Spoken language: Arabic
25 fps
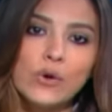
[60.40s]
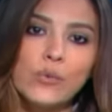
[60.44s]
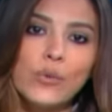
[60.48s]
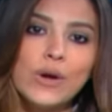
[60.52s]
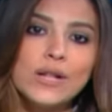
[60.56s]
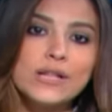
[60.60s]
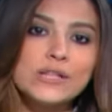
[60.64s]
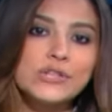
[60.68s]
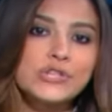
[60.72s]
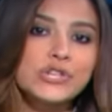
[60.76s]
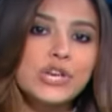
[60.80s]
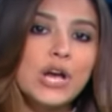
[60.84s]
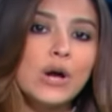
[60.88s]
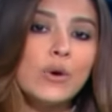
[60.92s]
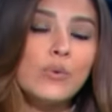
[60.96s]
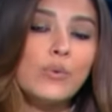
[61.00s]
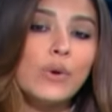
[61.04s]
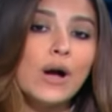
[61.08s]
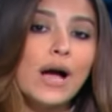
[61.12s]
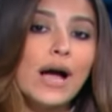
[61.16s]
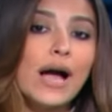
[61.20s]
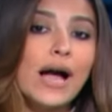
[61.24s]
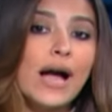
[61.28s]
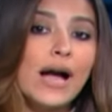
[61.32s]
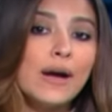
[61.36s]
والجو
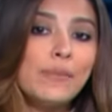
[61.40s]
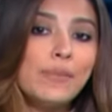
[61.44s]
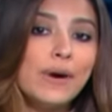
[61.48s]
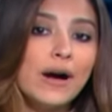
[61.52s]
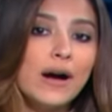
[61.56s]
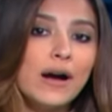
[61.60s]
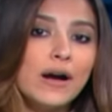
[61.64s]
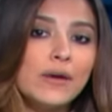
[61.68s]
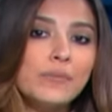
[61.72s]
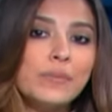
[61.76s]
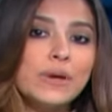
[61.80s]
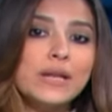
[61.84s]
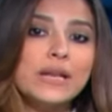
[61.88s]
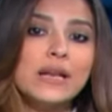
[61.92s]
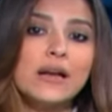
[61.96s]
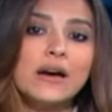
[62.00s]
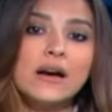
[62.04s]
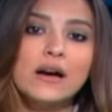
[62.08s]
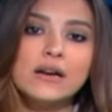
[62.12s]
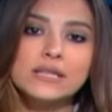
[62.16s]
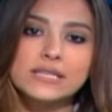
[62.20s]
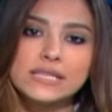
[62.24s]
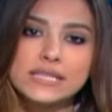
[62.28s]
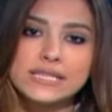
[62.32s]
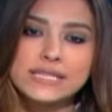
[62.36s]
عبق
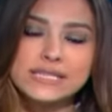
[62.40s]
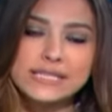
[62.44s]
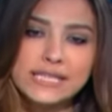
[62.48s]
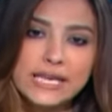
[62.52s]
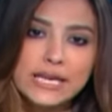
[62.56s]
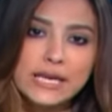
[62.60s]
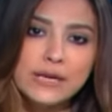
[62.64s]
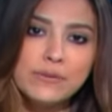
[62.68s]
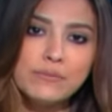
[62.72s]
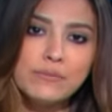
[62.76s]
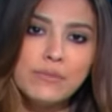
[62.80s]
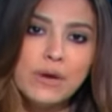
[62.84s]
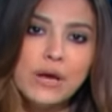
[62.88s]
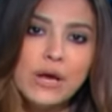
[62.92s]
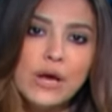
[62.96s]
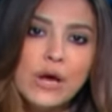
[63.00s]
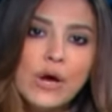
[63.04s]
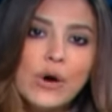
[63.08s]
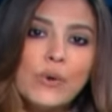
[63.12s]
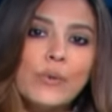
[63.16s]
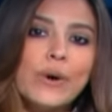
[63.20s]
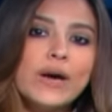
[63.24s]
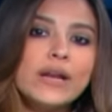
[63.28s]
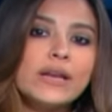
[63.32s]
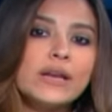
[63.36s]
بالغاز السام
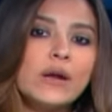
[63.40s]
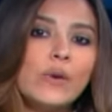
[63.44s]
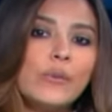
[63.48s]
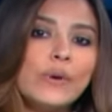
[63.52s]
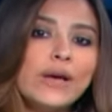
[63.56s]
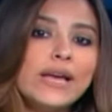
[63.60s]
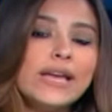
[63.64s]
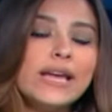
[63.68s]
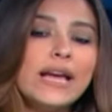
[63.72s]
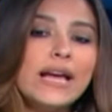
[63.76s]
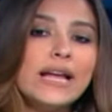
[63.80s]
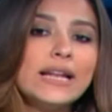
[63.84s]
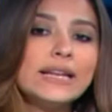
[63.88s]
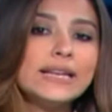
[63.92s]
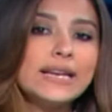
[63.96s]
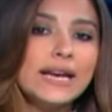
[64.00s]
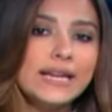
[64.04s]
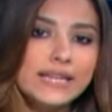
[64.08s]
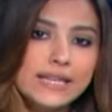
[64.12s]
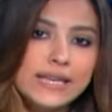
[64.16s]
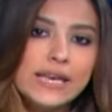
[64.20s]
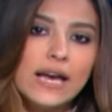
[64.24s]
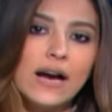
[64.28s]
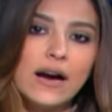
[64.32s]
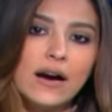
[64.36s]
والروائح
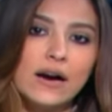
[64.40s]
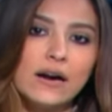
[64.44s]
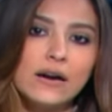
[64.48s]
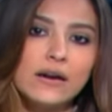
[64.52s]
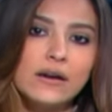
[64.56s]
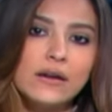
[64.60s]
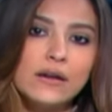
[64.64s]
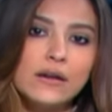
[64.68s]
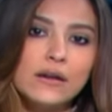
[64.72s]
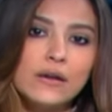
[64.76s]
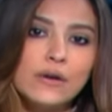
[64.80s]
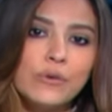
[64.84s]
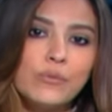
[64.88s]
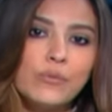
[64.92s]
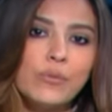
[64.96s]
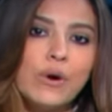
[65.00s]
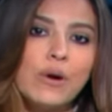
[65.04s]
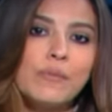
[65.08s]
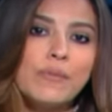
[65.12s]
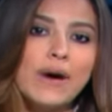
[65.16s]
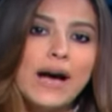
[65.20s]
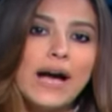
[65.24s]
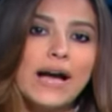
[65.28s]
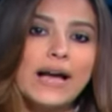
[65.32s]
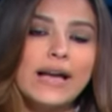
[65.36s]
الكريهة
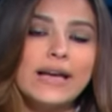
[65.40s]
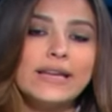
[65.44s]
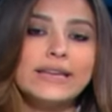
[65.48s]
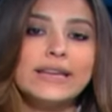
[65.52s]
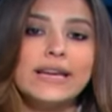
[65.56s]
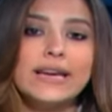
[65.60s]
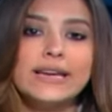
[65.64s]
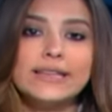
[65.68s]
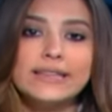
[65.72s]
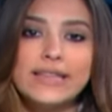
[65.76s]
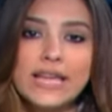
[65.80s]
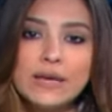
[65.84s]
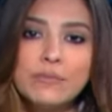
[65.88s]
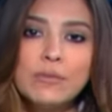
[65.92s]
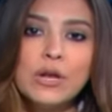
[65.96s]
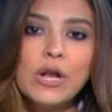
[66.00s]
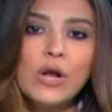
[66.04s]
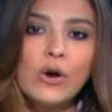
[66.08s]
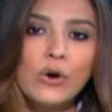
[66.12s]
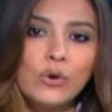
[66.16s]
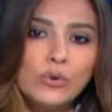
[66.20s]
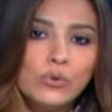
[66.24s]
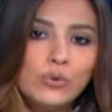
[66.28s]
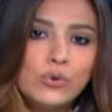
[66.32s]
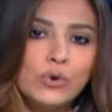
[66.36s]
ومع انعدام
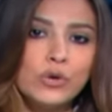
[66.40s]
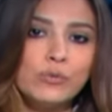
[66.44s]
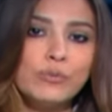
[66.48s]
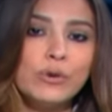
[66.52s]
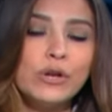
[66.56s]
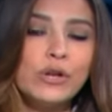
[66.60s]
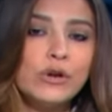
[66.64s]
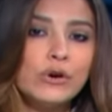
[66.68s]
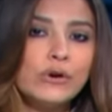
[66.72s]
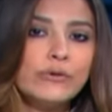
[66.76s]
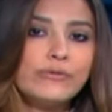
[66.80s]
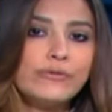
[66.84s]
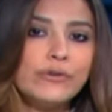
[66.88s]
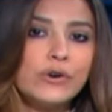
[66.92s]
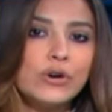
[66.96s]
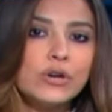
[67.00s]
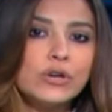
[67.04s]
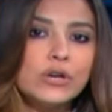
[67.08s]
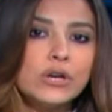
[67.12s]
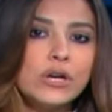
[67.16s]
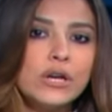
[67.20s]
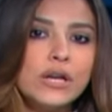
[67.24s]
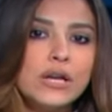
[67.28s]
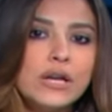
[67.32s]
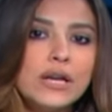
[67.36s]
الحلول
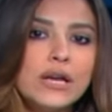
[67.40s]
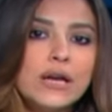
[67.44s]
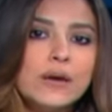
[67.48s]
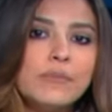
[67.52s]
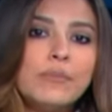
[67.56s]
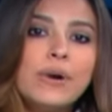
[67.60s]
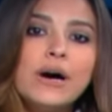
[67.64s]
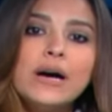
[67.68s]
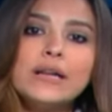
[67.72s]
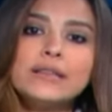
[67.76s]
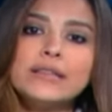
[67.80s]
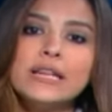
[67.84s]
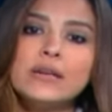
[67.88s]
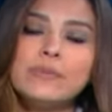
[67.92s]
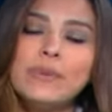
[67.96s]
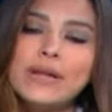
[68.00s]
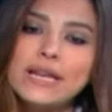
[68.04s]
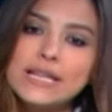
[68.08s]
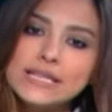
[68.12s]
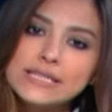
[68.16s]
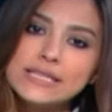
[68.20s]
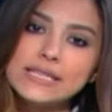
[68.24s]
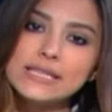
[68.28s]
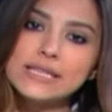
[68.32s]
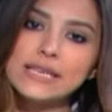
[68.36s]
بالأفق بعض
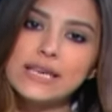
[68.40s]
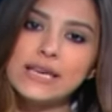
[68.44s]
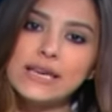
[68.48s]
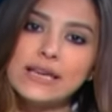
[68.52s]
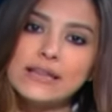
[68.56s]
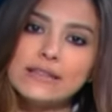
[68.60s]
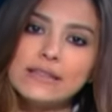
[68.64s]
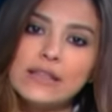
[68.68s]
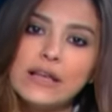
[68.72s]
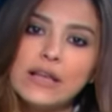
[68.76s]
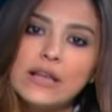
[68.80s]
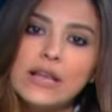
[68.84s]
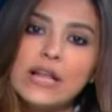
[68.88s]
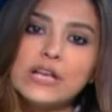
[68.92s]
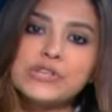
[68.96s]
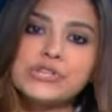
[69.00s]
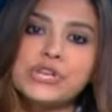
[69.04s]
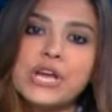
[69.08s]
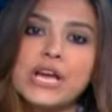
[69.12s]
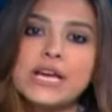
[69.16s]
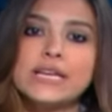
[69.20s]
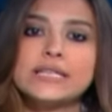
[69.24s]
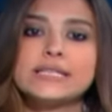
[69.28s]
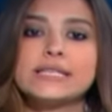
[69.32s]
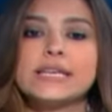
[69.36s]
البلديات
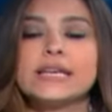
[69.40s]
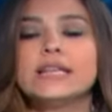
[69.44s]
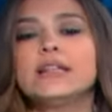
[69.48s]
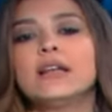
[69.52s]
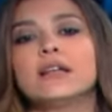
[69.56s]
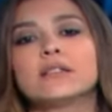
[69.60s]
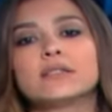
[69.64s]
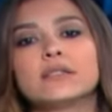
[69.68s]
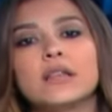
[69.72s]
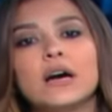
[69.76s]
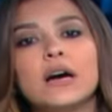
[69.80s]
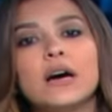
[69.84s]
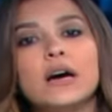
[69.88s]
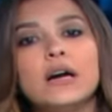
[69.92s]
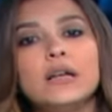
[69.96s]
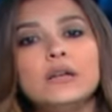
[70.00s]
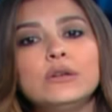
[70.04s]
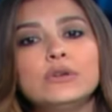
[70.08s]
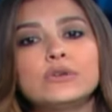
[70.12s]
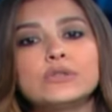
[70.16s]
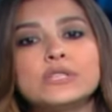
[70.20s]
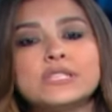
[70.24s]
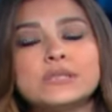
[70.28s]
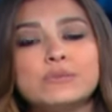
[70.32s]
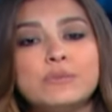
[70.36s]
لجأت إلى
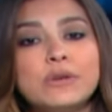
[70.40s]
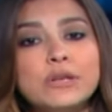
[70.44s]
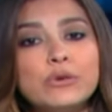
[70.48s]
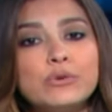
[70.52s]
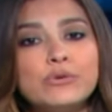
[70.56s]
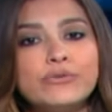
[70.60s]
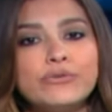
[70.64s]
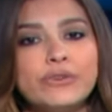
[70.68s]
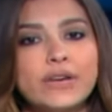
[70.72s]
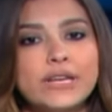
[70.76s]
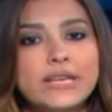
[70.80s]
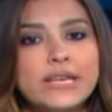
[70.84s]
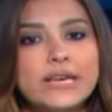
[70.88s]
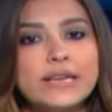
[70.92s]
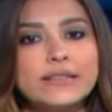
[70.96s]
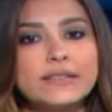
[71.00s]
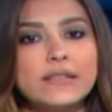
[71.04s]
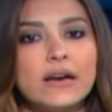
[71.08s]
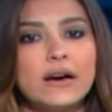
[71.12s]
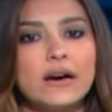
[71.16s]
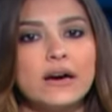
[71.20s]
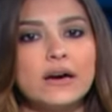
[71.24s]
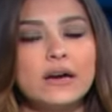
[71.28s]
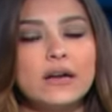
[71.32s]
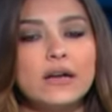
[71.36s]
التخلص من
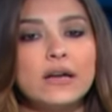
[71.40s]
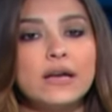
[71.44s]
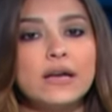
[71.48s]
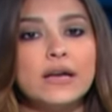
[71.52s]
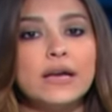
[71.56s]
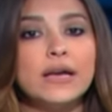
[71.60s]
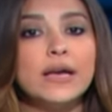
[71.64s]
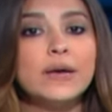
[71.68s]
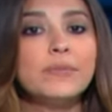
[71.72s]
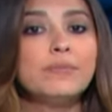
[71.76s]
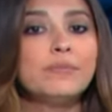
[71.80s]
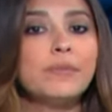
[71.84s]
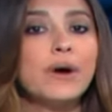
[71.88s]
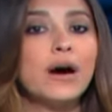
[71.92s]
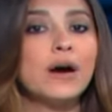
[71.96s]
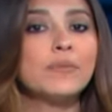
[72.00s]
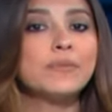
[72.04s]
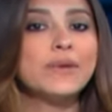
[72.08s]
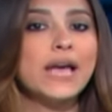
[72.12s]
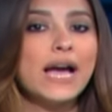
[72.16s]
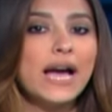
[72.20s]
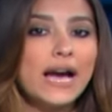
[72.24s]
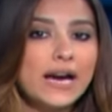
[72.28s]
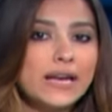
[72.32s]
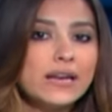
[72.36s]
نفاياتها إما
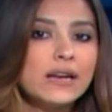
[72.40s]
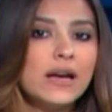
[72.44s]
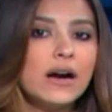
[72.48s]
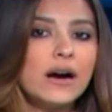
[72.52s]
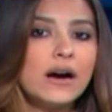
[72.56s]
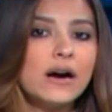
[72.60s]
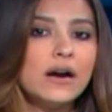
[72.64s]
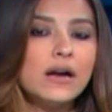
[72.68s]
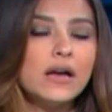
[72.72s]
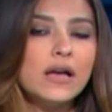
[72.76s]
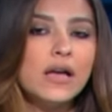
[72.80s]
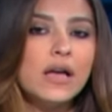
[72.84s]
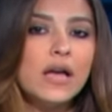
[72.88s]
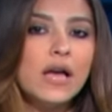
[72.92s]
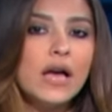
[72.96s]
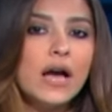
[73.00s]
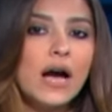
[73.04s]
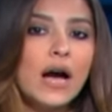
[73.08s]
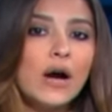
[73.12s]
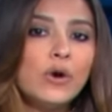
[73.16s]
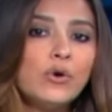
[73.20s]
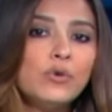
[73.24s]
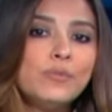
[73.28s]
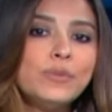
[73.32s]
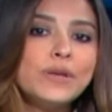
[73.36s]
بحرقها
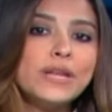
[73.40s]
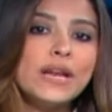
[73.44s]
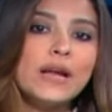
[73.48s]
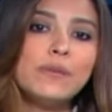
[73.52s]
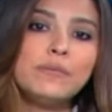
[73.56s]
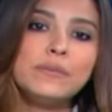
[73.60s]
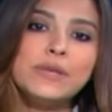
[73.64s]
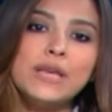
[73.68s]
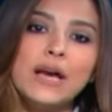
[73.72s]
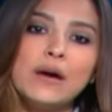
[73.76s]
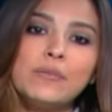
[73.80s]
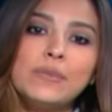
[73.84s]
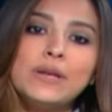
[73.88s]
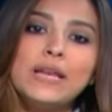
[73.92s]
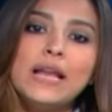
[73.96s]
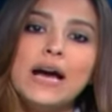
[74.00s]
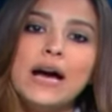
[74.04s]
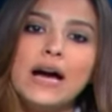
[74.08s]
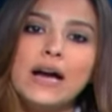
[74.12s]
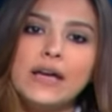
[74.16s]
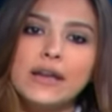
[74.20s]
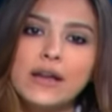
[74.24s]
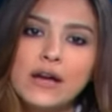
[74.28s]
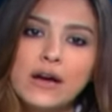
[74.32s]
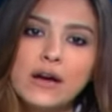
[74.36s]
أو برميها
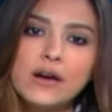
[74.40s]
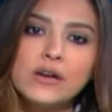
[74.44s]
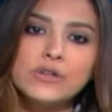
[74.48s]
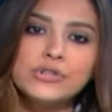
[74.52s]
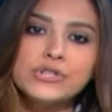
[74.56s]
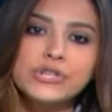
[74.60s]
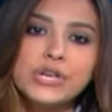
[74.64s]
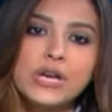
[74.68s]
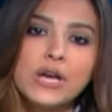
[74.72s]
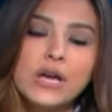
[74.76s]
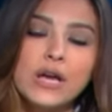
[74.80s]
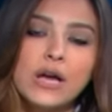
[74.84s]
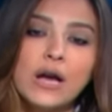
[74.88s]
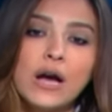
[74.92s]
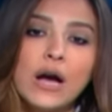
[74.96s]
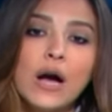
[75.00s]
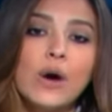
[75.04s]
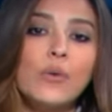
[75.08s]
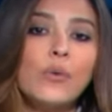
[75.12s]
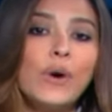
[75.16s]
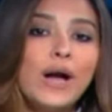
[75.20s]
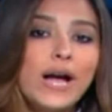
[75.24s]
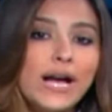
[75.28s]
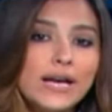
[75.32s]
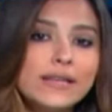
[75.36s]
بالأحراج
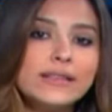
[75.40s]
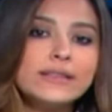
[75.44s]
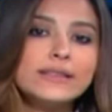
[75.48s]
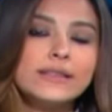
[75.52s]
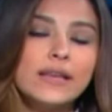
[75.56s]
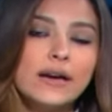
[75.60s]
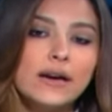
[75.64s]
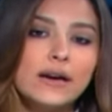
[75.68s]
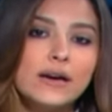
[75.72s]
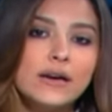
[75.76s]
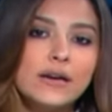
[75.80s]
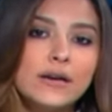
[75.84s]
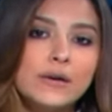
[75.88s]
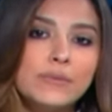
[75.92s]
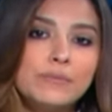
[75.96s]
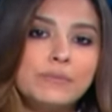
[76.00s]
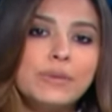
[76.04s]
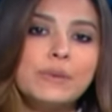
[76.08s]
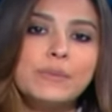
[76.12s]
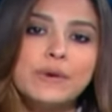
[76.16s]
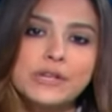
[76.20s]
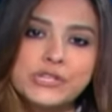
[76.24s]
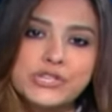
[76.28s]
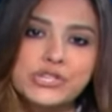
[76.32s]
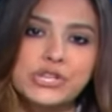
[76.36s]
أو حتى
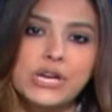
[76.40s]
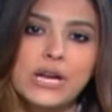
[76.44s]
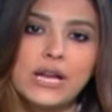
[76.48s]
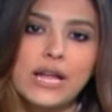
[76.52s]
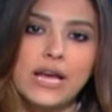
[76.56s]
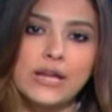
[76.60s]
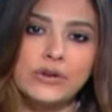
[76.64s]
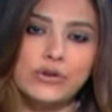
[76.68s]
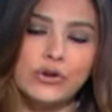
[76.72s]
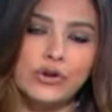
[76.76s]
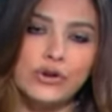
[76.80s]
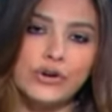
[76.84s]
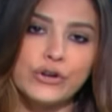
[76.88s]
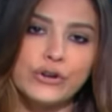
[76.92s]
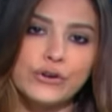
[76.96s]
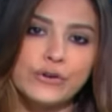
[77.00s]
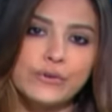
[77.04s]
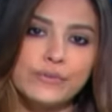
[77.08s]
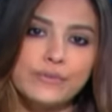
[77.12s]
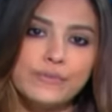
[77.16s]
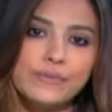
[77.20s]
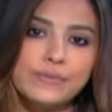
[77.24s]
بمجرى الأنهر